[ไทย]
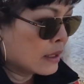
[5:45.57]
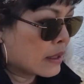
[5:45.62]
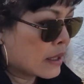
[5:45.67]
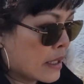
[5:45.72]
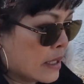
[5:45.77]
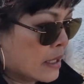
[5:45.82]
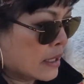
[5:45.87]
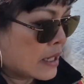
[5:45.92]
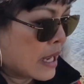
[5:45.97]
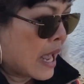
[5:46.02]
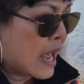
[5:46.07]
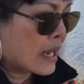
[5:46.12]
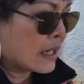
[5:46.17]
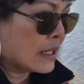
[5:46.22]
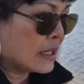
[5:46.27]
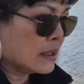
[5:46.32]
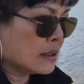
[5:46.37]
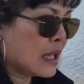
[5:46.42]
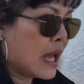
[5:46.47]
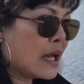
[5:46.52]
อก็อีกอย่างห
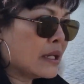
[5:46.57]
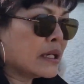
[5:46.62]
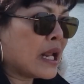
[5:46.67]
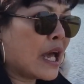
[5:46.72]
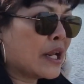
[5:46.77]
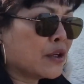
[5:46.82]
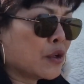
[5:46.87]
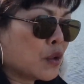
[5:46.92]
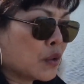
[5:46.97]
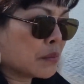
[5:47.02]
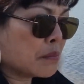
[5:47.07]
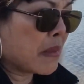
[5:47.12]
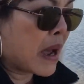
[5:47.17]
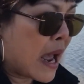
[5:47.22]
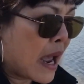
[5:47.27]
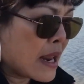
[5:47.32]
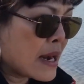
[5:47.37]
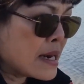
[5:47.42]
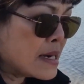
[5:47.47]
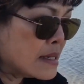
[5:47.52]
นึ่งทางด่านกฎหมา
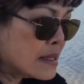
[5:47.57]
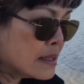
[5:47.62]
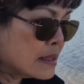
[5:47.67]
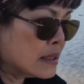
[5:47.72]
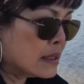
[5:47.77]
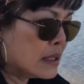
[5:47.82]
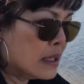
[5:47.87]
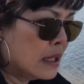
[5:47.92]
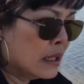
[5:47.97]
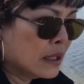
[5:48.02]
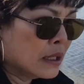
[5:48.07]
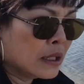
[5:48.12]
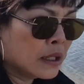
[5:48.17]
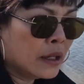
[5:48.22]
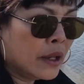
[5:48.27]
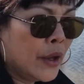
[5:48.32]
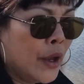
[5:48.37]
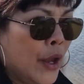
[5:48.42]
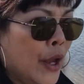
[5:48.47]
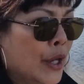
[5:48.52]
ยหรือ
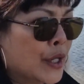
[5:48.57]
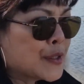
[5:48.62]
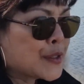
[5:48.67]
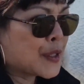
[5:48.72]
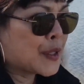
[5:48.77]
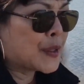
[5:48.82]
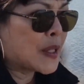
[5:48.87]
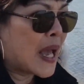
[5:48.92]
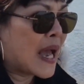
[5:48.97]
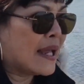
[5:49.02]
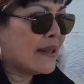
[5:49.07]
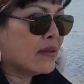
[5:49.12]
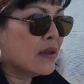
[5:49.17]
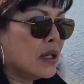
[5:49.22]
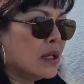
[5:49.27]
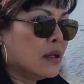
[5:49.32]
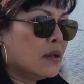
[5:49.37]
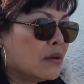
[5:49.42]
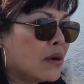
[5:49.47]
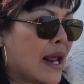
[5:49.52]
สถาน
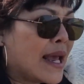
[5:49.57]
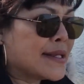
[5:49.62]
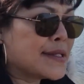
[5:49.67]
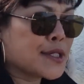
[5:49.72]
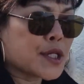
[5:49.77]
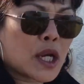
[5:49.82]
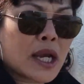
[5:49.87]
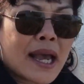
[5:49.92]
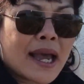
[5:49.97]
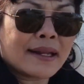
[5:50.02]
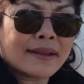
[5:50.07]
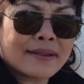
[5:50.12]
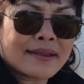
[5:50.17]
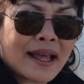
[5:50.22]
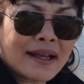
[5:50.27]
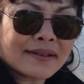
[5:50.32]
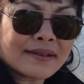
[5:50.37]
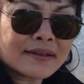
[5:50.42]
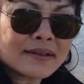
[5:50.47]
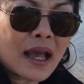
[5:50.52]
ที่ราชการ
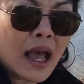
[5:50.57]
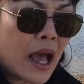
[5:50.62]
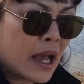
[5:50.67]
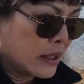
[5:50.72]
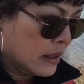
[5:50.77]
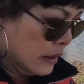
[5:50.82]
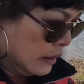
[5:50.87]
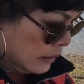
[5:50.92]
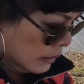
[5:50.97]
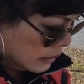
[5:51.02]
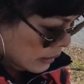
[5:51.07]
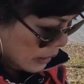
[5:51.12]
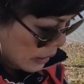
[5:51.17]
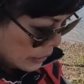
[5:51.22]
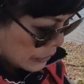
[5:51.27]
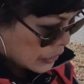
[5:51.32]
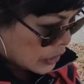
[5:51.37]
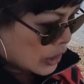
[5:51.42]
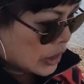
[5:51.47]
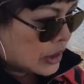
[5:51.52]
ต่าง
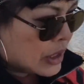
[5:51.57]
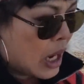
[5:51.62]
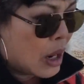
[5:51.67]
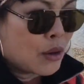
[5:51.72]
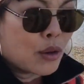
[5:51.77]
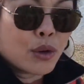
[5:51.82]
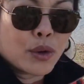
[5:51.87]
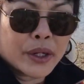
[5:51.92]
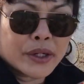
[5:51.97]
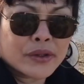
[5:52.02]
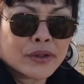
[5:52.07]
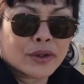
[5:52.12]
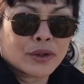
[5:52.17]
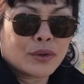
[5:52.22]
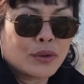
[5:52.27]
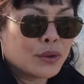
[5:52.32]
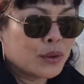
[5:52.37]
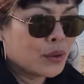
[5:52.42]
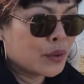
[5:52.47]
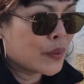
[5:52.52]
ๆ ที่เราควรจะ
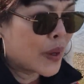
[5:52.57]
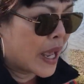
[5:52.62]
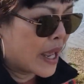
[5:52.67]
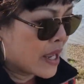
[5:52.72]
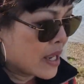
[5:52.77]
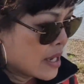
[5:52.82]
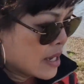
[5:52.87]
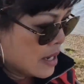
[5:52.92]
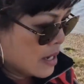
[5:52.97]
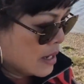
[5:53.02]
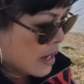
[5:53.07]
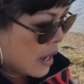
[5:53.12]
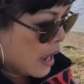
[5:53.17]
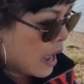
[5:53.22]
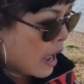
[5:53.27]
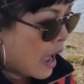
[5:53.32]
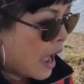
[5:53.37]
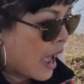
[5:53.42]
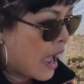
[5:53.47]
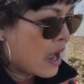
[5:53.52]
รู้ไว้
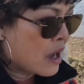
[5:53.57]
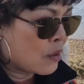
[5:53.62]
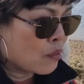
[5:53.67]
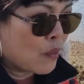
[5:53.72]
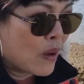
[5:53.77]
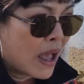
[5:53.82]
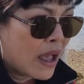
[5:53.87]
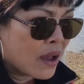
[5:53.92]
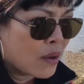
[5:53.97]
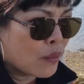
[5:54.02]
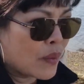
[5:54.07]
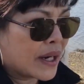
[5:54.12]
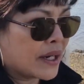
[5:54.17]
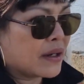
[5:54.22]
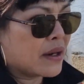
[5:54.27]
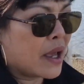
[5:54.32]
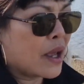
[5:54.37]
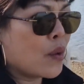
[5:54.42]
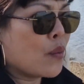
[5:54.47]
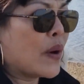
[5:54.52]
หากว่าวัน
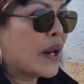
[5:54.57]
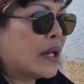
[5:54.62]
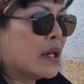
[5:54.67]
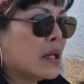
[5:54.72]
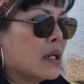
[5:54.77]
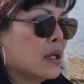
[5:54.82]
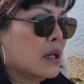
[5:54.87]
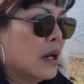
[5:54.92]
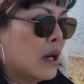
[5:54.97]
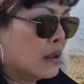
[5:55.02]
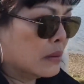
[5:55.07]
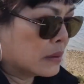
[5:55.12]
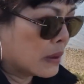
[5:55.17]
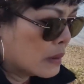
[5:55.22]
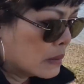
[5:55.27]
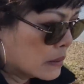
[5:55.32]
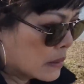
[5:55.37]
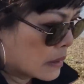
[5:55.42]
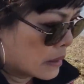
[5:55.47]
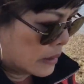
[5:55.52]
ใดวันหนึ่งเราต้อ
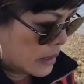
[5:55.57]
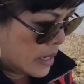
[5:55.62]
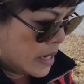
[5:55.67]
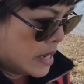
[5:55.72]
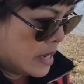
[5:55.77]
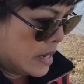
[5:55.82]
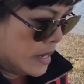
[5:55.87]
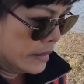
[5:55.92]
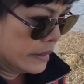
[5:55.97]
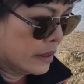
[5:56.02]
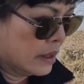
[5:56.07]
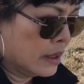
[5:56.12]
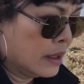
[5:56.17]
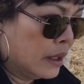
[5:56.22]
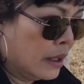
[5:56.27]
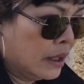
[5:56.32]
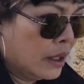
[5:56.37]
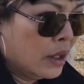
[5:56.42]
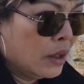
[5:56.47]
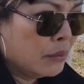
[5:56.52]
งเกิดเหตุ
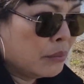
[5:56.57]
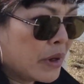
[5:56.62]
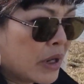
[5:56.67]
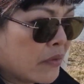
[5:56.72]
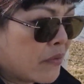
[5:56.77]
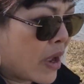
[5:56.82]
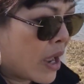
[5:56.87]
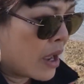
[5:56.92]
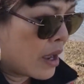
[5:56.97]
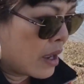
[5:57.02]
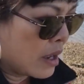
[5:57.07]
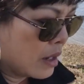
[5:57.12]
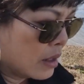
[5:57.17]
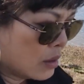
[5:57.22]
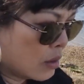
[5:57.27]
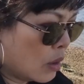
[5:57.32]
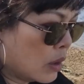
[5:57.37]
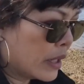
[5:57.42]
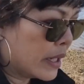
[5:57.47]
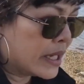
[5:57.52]
ไม่ว่า
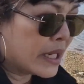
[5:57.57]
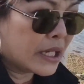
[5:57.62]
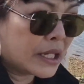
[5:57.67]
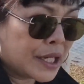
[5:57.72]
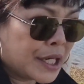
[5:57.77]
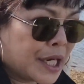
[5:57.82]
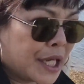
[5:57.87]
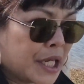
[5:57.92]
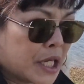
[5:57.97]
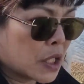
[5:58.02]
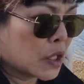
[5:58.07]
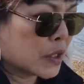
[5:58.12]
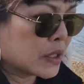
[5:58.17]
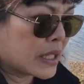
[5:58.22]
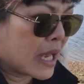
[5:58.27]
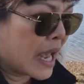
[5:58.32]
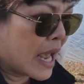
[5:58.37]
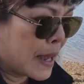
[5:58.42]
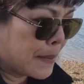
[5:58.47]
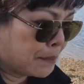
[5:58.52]
กรณีใด ๆก็
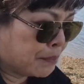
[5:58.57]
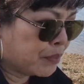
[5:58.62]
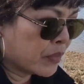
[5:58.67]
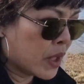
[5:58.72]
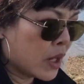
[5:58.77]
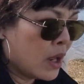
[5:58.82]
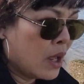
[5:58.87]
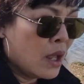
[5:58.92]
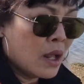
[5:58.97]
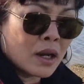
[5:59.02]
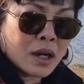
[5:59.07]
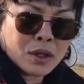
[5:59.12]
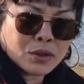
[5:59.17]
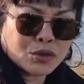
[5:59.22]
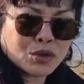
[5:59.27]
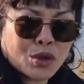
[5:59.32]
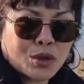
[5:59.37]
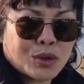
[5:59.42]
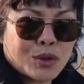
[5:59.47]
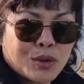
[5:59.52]
ตาม เรา
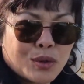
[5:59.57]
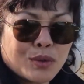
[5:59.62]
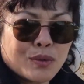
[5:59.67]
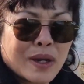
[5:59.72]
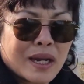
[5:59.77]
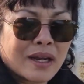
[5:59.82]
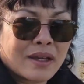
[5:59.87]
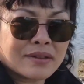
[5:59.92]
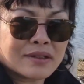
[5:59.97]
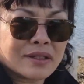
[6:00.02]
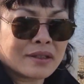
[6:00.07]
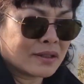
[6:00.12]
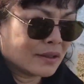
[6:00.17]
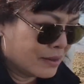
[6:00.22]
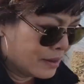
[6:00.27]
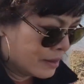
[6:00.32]
ต้องรู้ว่าเราจะ